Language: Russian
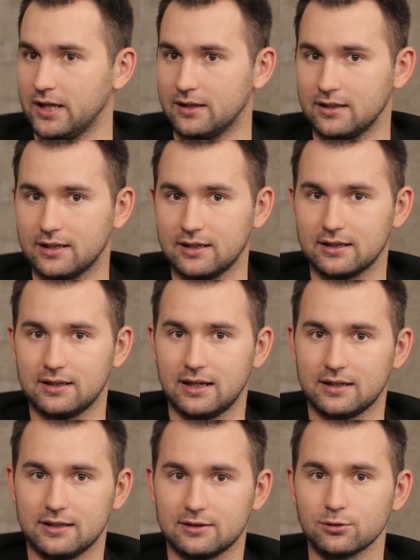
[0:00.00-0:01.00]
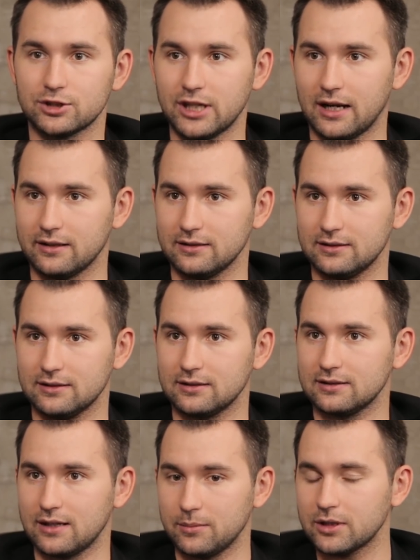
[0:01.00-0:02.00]
Это никогда не случайность, и
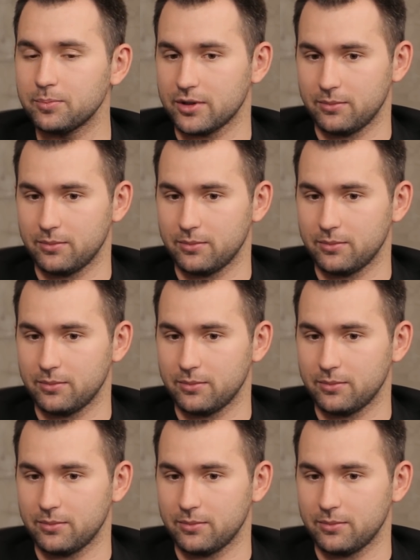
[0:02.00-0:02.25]
ты сам это